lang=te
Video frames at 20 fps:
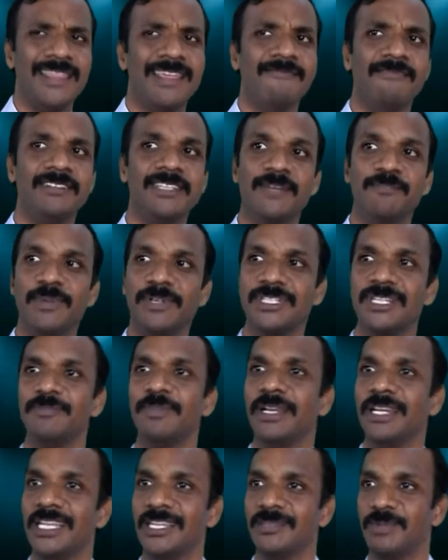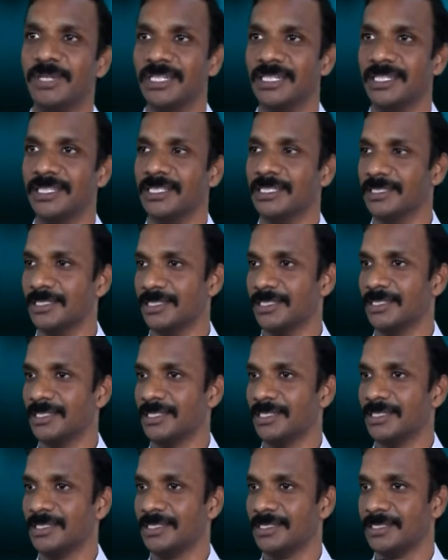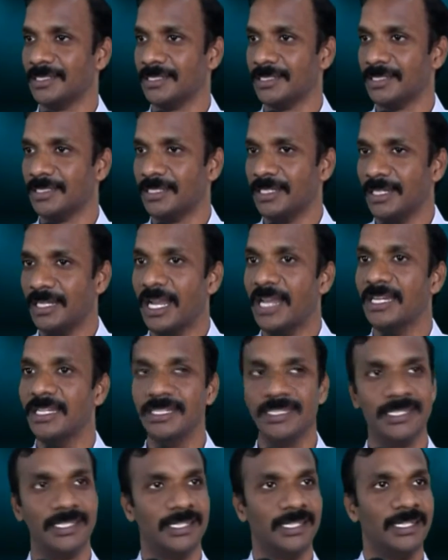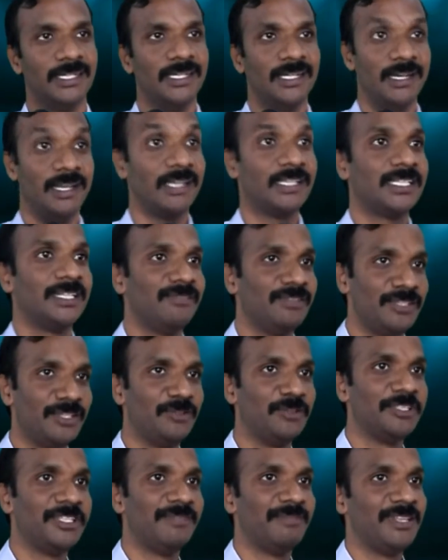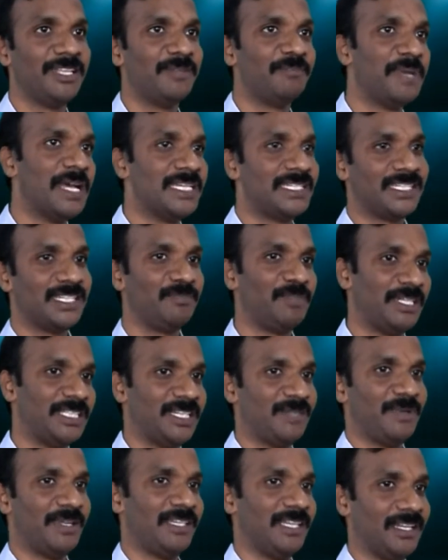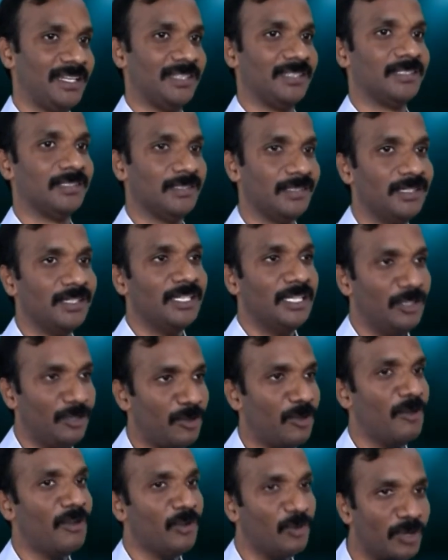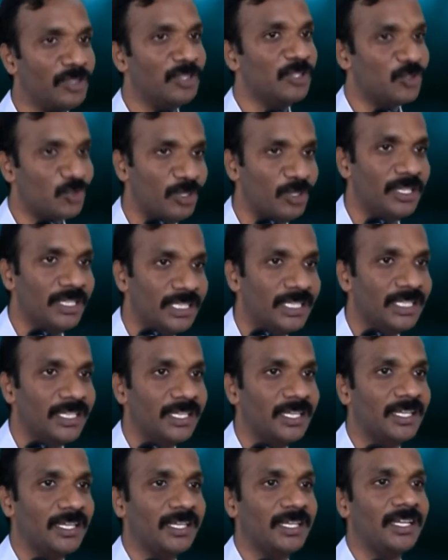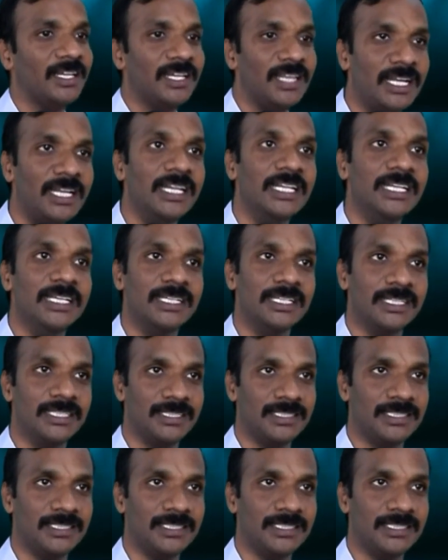అది ఎవరు చెప్పాల్సిన పని లేదు మనకి అది కానీ రక్షణ విషయాలకు వచ్చిన మాత్రం పాస్ట్గా ప్రెజర్ పెట్టాలి ఇంట్లో వాళ్ళని కూడా తీసుకొని రండి